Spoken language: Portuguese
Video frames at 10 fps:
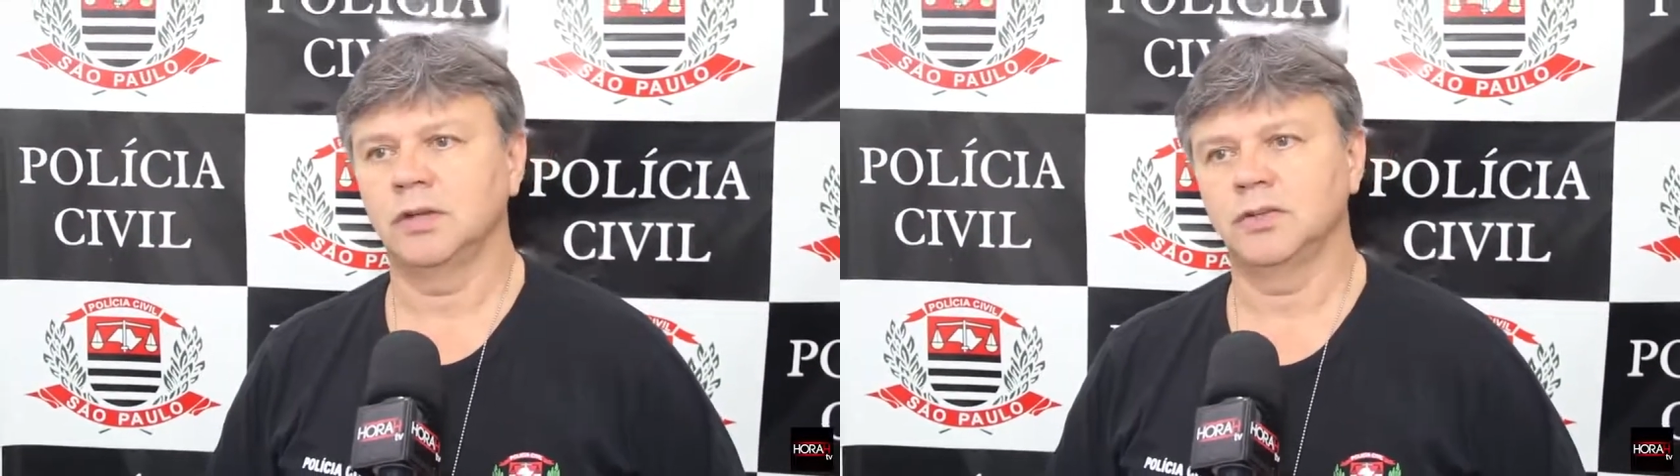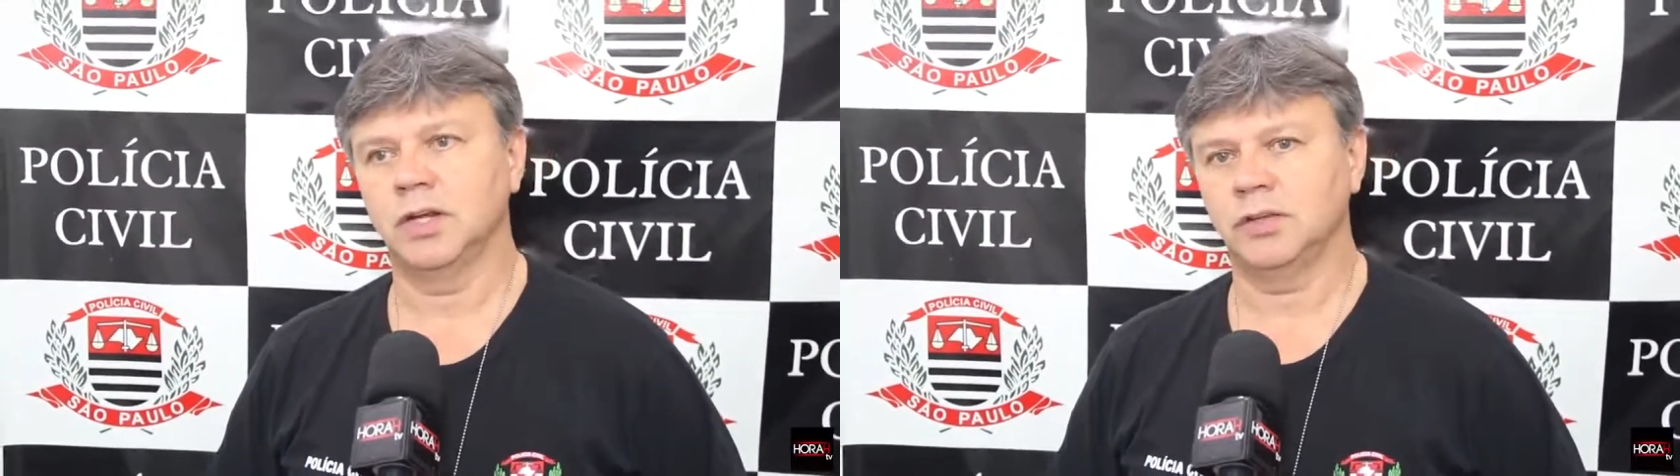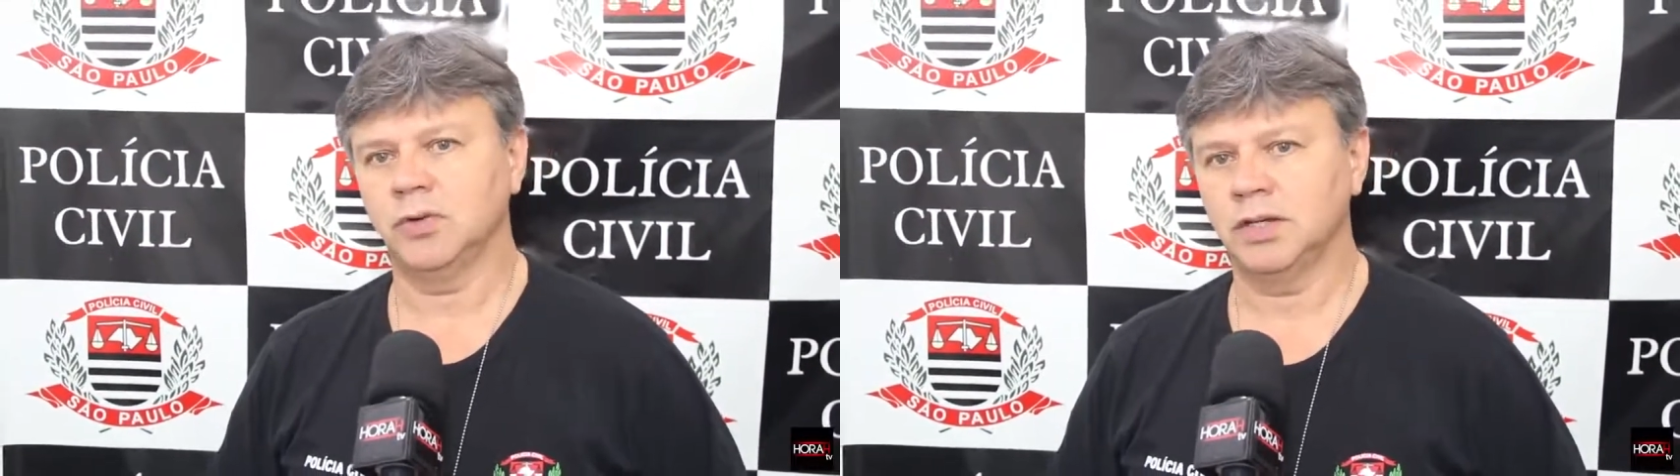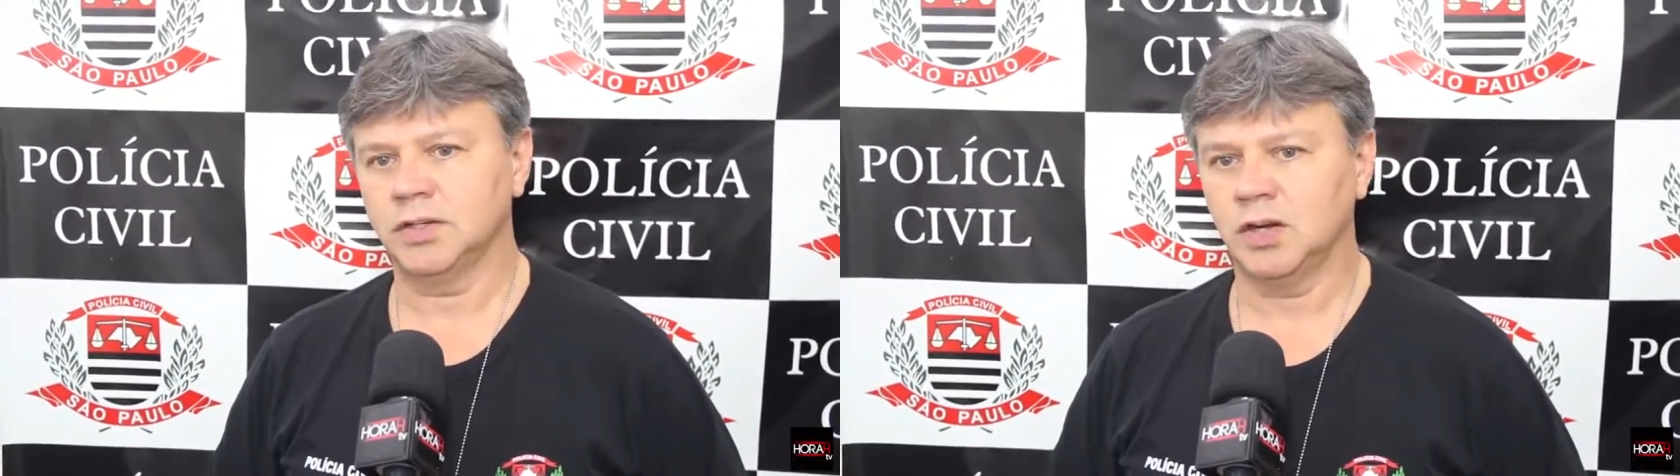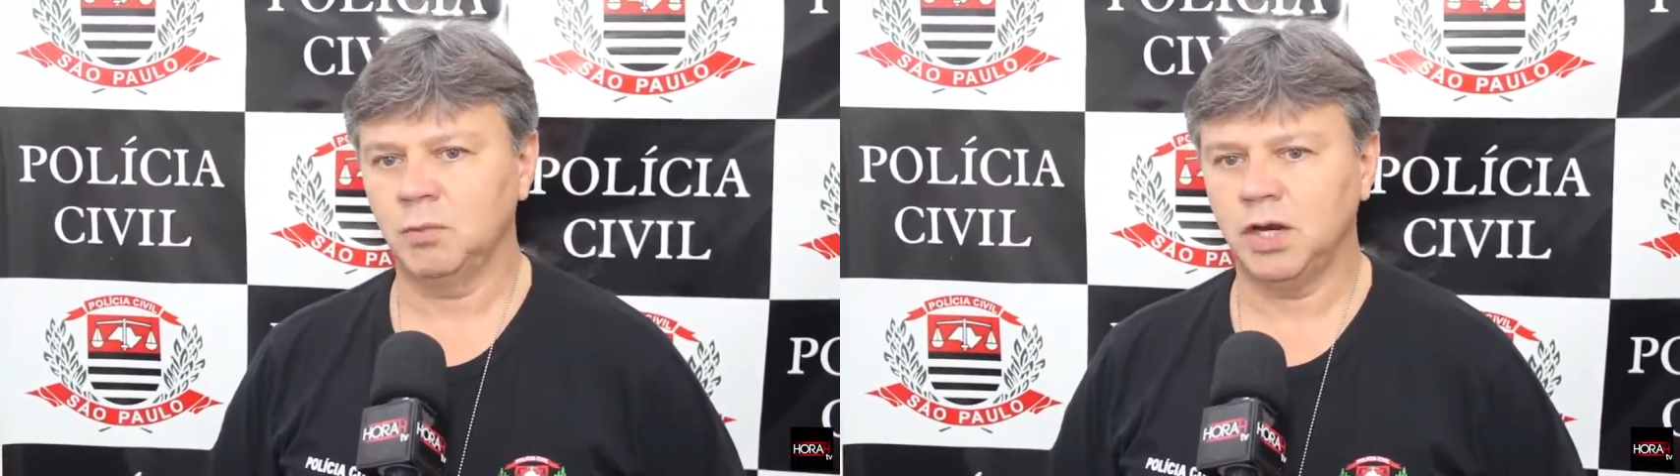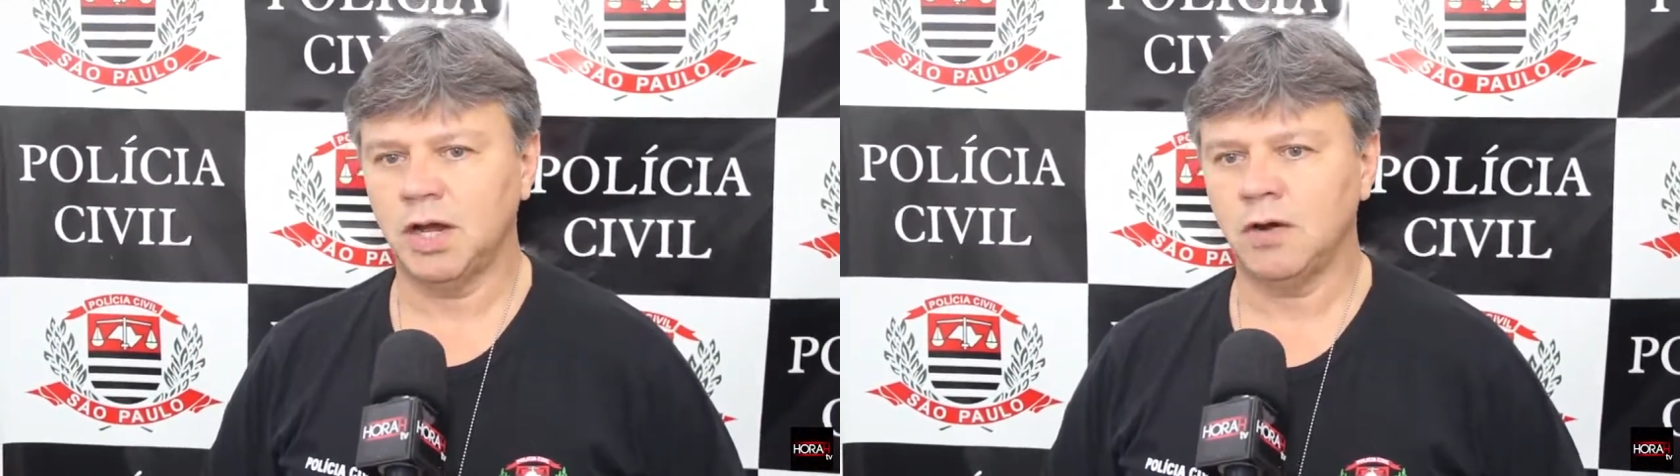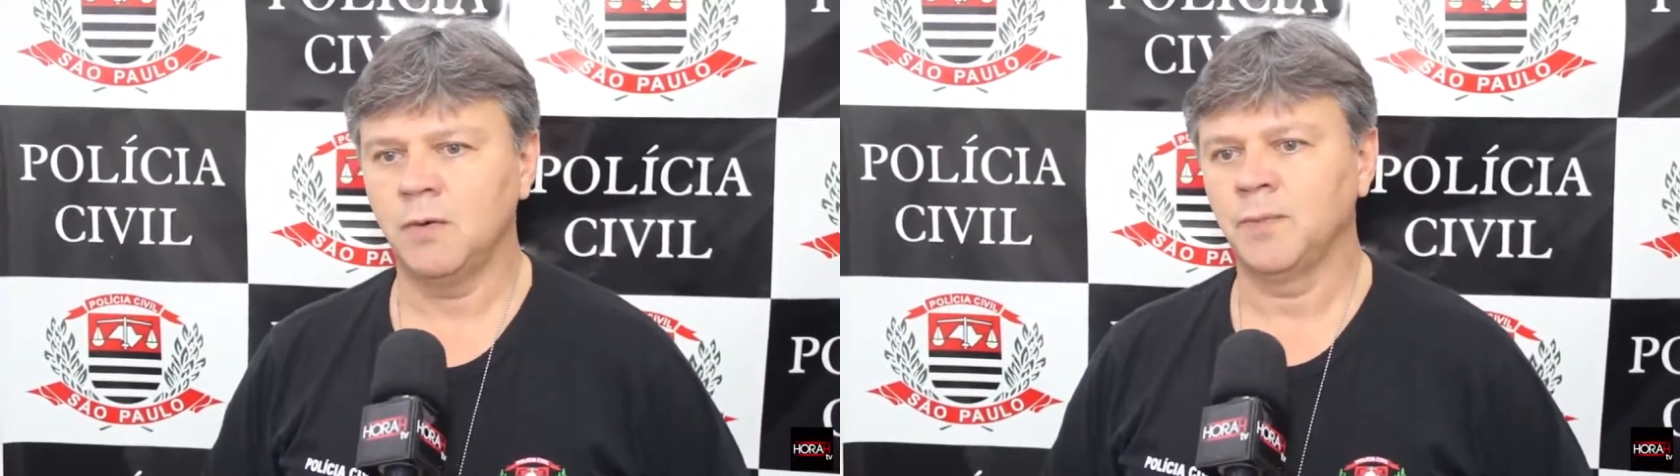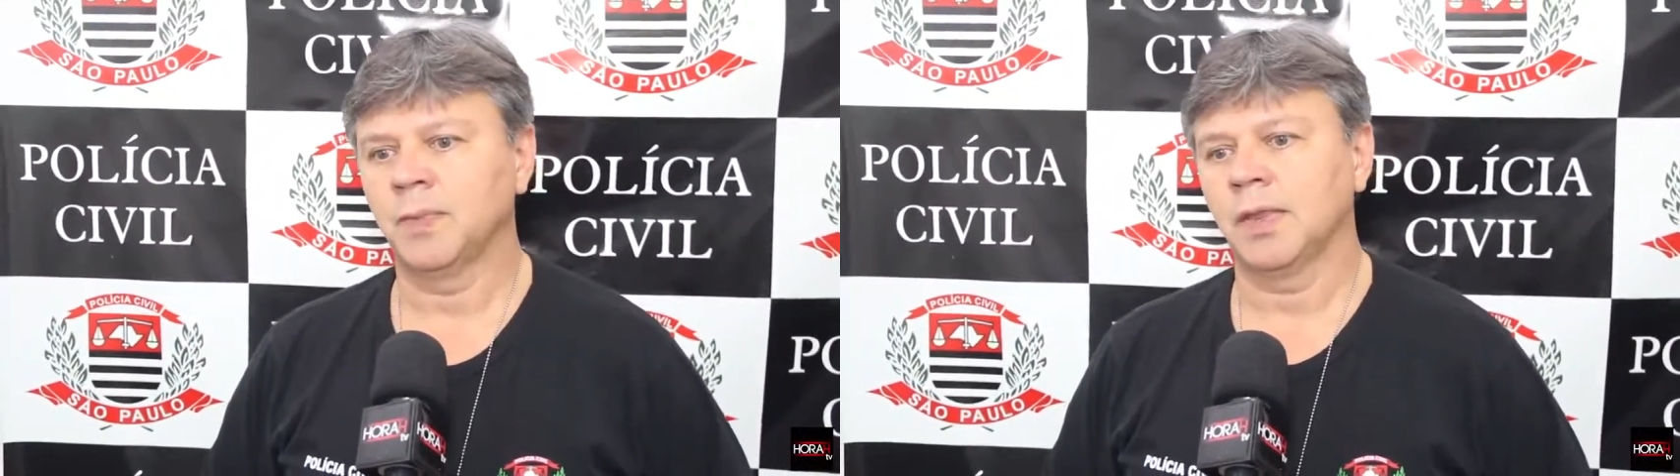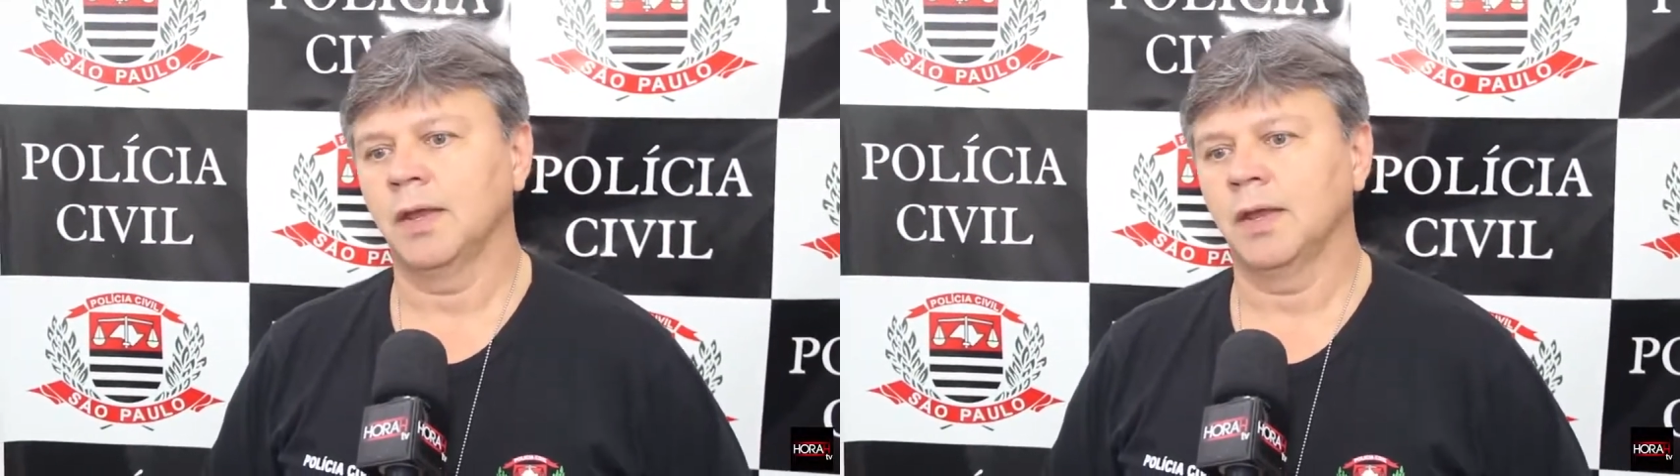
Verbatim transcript: de natureza criminal